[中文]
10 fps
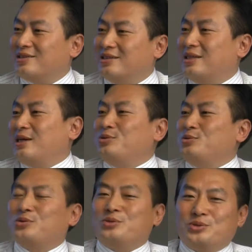OK，
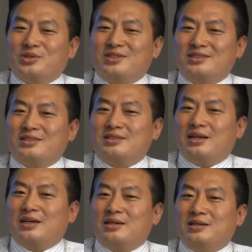那如果说
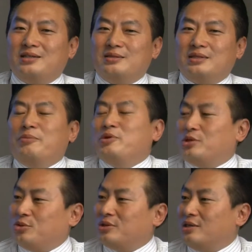呃
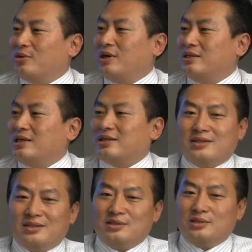他没有做到的话，
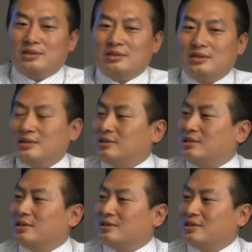那可能
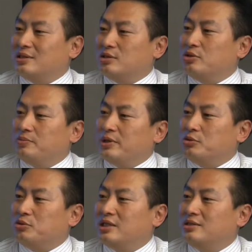这个这个就会
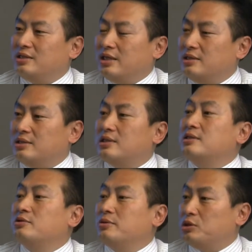被无限制延
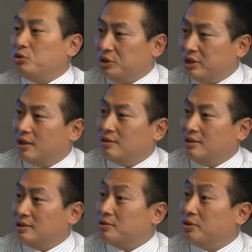期，甚至会被取
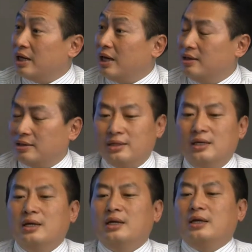消临时绿卡。
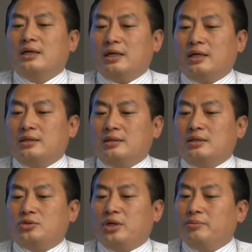OK，
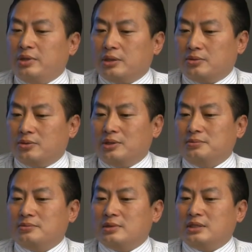那全美
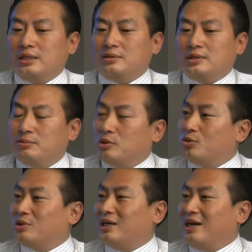国这
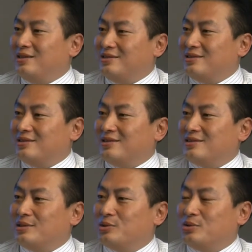这么多的案
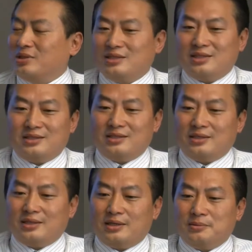子，这么多的这
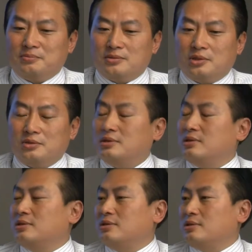些呃
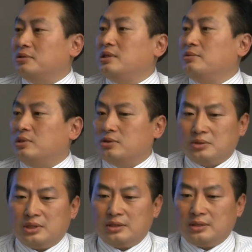投资投资移
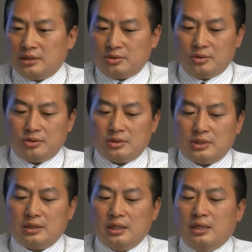民中心这些区
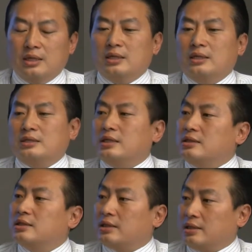域中心。
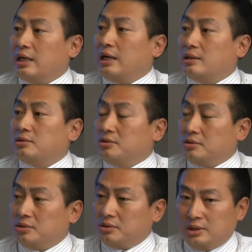真正能拿
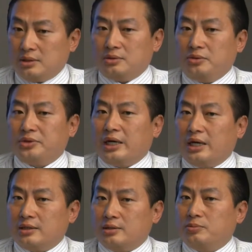到永久性
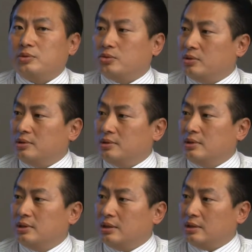绿卡的不
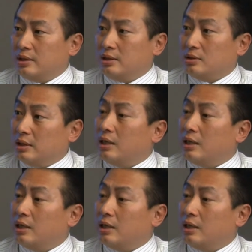多，OK？